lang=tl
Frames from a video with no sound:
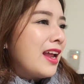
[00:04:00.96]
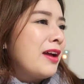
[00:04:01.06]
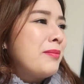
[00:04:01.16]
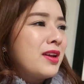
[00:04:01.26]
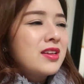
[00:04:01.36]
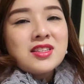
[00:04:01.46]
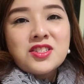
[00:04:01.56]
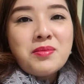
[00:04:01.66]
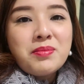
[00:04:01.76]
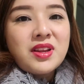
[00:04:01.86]
na lang kami
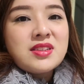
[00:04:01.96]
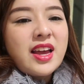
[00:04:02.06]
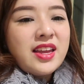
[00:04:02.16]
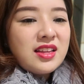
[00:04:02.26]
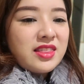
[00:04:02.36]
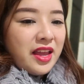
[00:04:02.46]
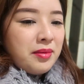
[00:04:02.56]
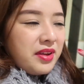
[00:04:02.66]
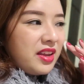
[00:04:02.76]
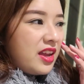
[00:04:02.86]
kasi syempre, sayang
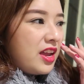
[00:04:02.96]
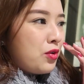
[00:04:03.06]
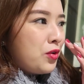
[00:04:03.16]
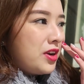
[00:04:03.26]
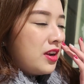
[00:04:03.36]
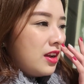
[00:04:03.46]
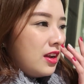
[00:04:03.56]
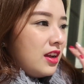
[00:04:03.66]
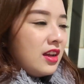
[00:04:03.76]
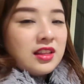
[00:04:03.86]
time. Eh, ayoko,
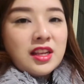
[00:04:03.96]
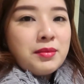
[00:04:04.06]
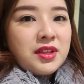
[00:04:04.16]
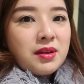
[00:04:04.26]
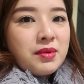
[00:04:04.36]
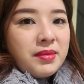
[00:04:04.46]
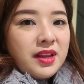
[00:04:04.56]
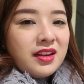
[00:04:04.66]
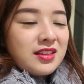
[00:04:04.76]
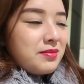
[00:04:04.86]
hindi naman kami
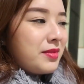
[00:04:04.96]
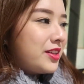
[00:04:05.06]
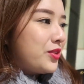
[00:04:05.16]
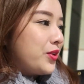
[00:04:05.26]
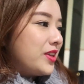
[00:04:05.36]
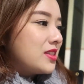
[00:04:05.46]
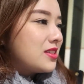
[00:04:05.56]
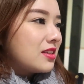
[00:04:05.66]
mahilig sa mga toys.